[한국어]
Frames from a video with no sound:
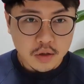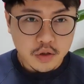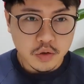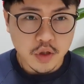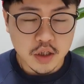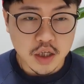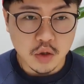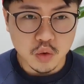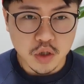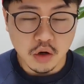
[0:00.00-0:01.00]
그런데 이
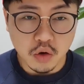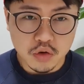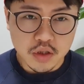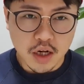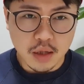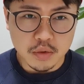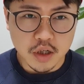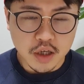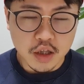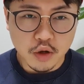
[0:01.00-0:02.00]
자동차 어느 날
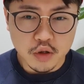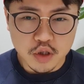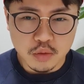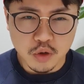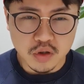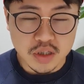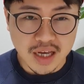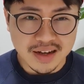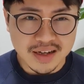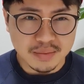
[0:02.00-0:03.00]
갑자기 히터를 틀면
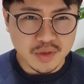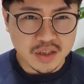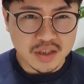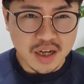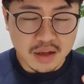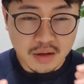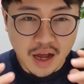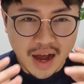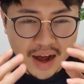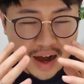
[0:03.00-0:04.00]
약간 진짜
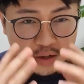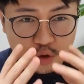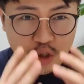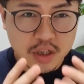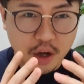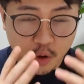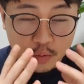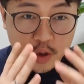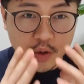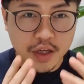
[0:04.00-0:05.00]
아, 악취가
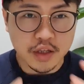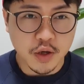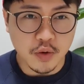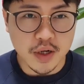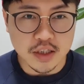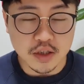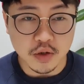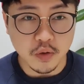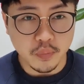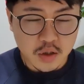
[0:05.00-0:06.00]
엄청나는 경우가 있어요.
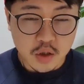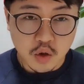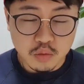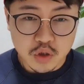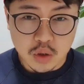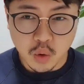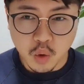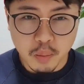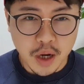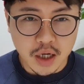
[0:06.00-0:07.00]
이건 무슨
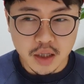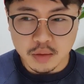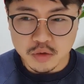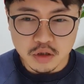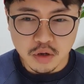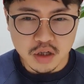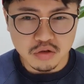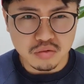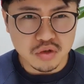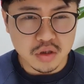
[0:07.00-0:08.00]
곰팡이 냄새도
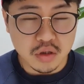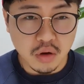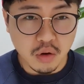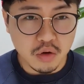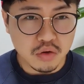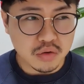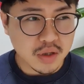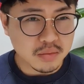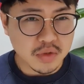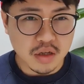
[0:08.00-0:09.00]
아니고 무슨 얼룩
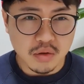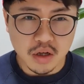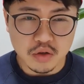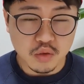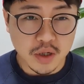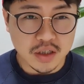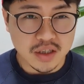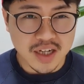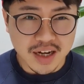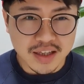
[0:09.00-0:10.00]
냄새도 아니고 막
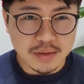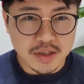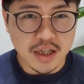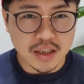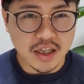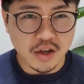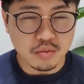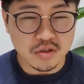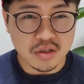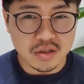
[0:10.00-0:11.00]
이상한 냄새 나잖아요.
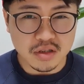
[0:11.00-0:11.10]
무슨